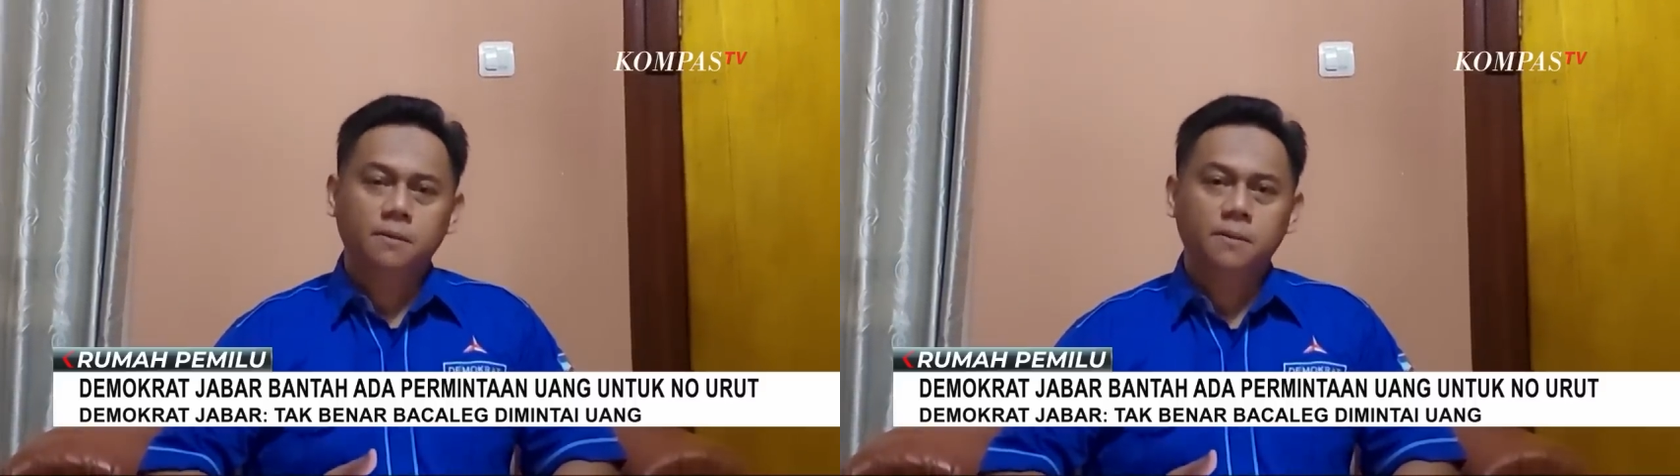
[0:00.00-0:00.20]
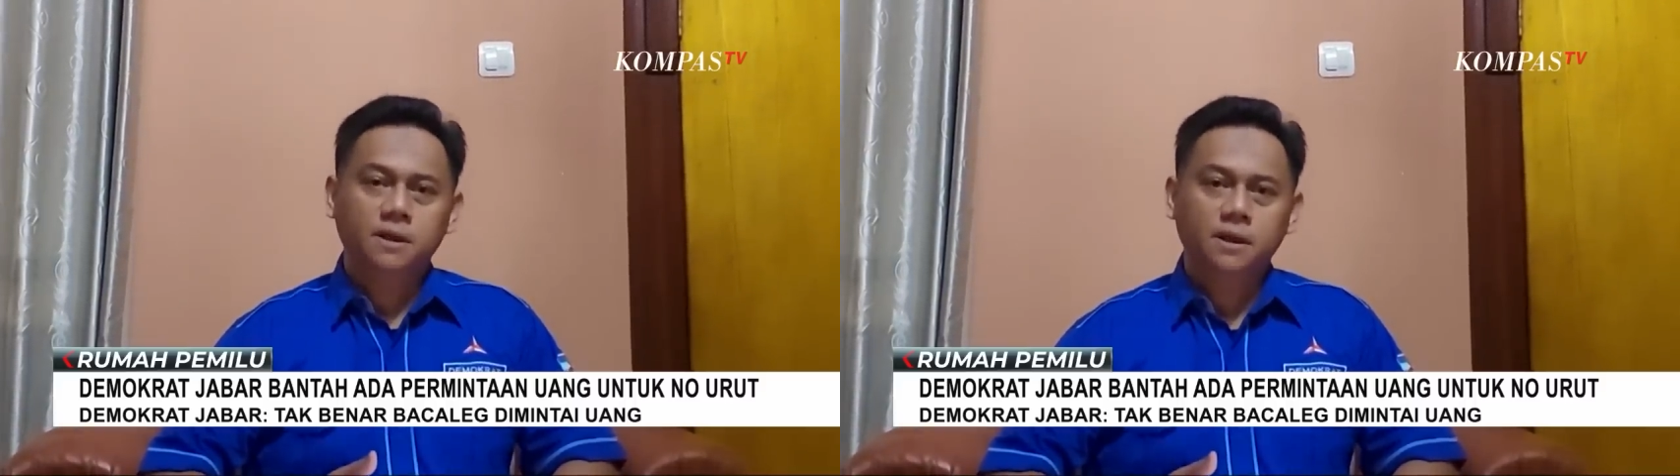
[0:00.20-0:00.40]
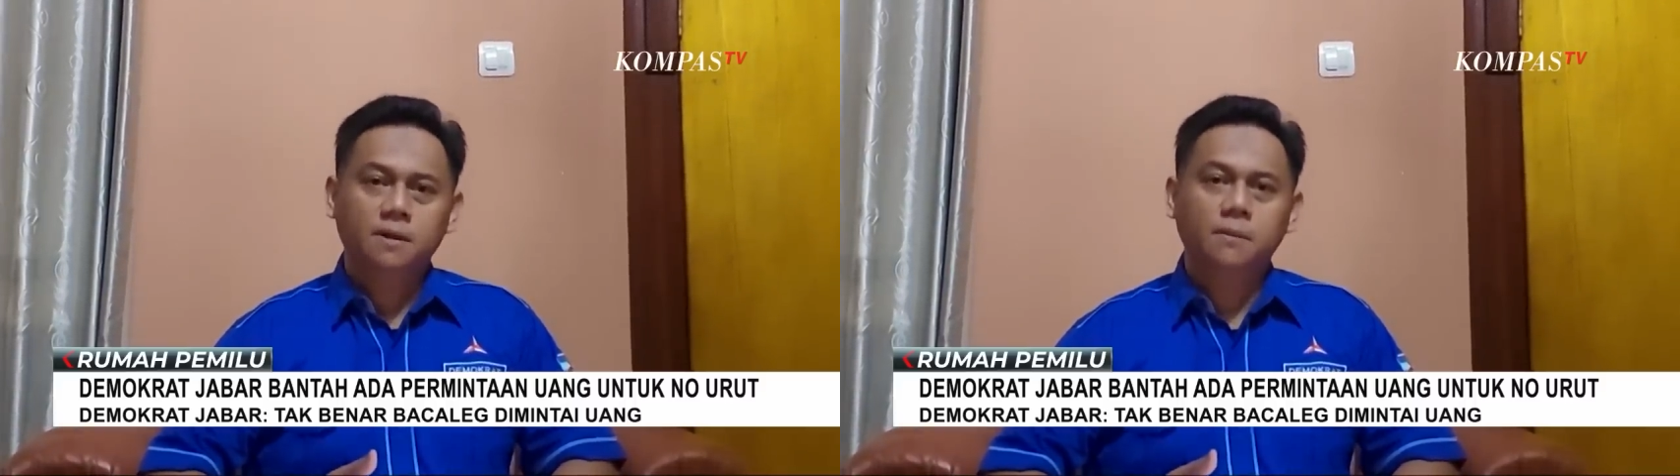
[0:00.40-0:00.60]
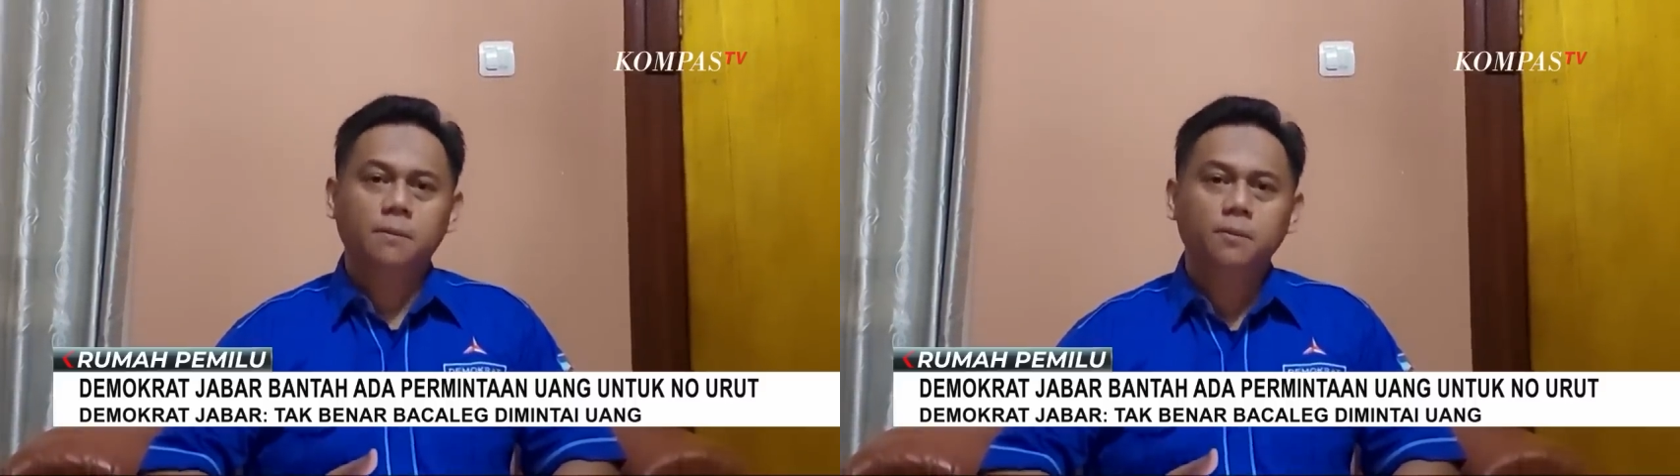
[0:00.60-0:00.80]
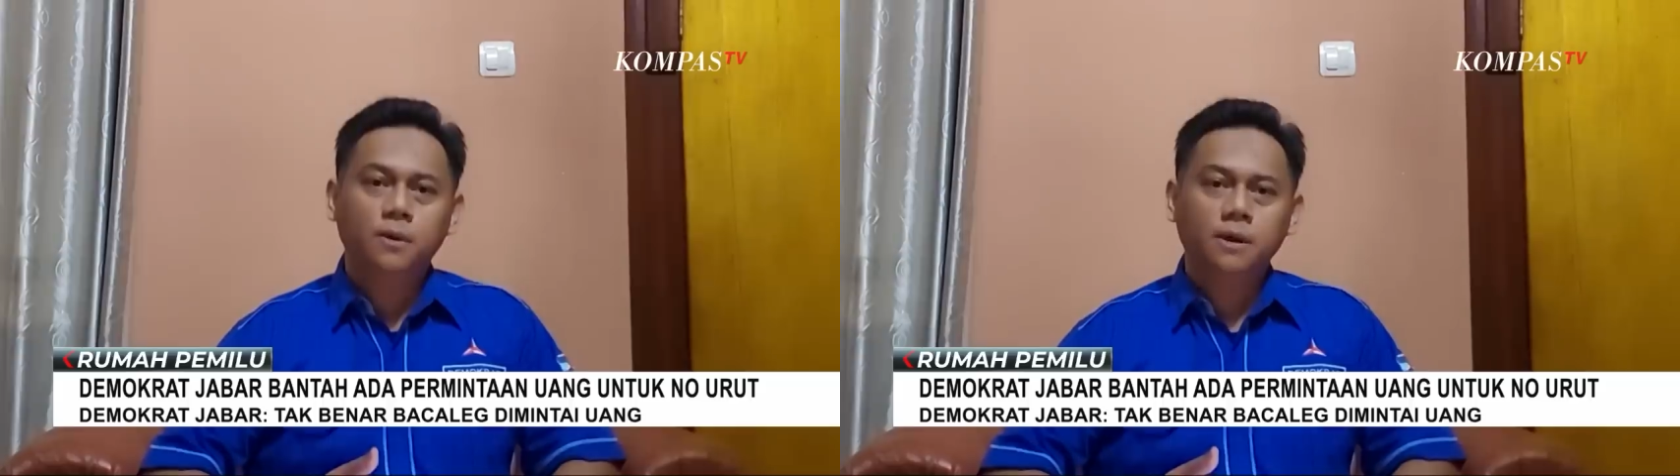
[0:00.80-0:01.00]
memiliki
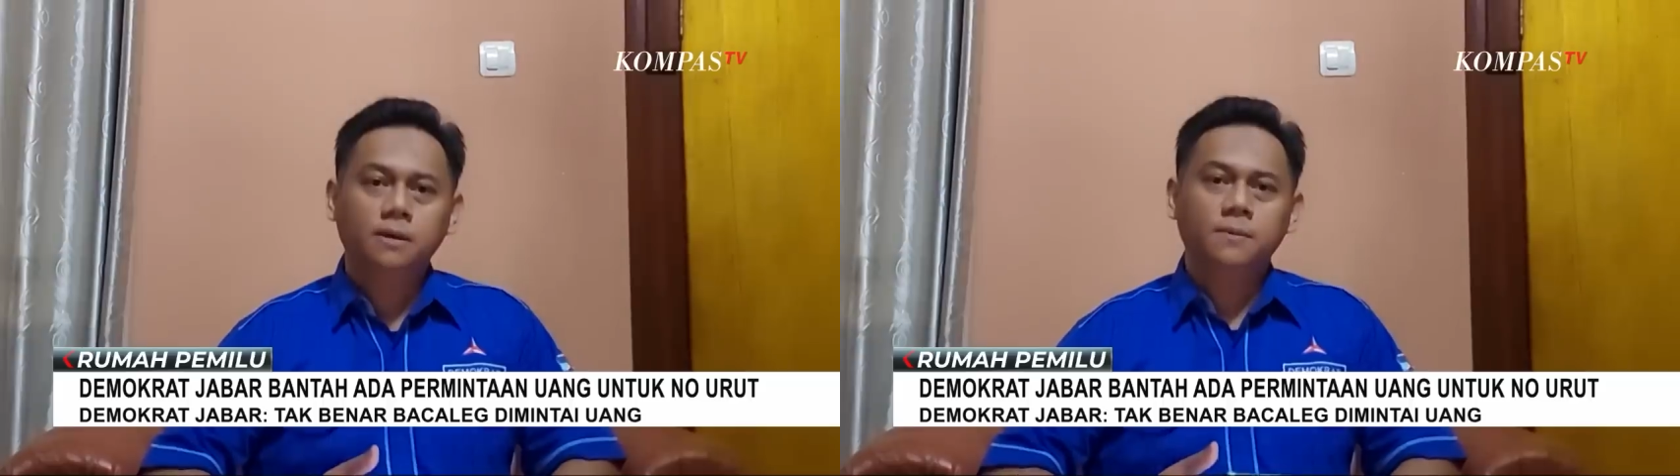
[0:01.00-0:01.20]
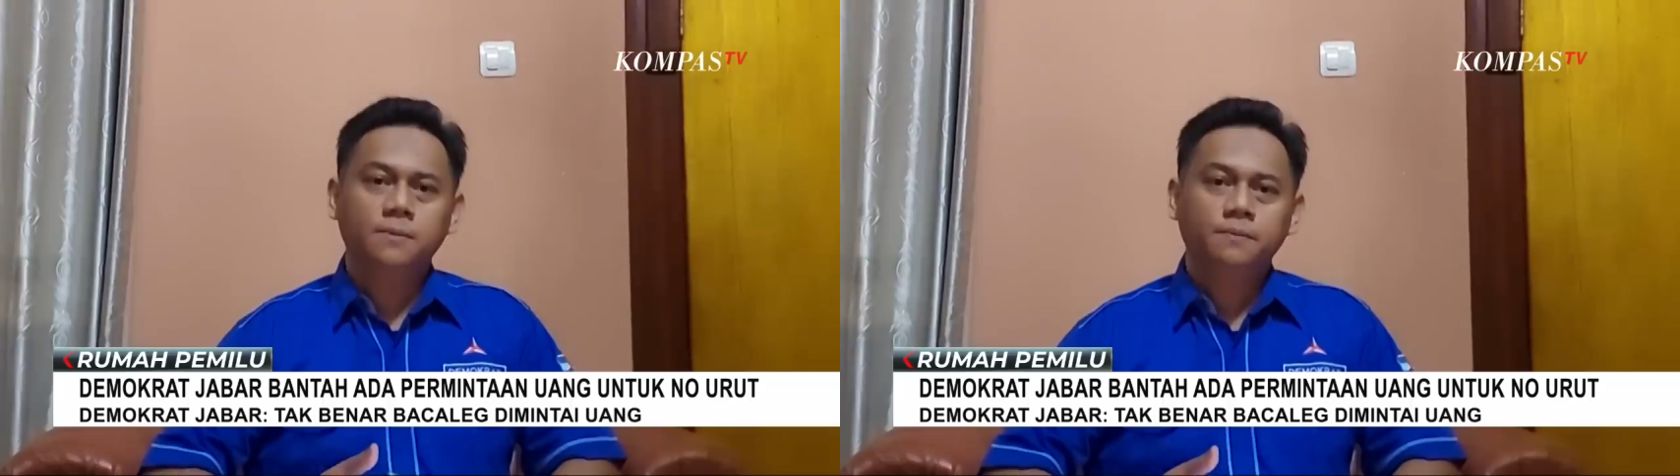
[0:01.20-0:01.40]
kemampuan